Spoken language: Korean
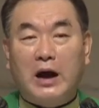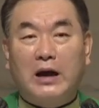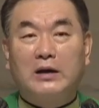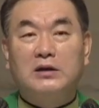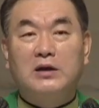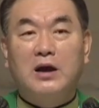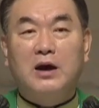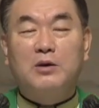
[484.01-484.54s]

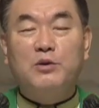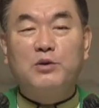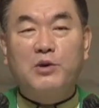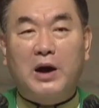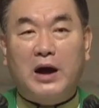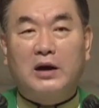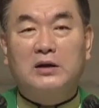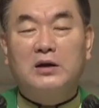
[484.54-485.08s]

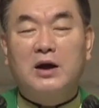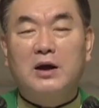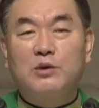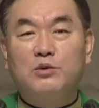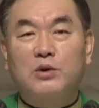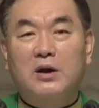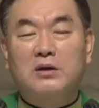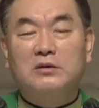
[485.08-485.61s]
아니하고
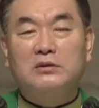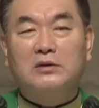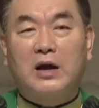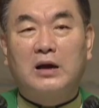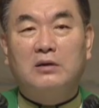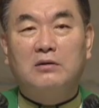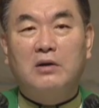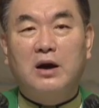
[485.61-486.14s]
아니하고라는
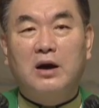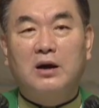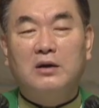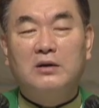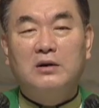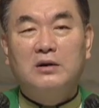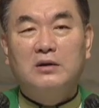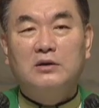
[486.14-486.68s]

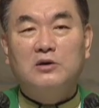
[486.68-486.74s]
단어가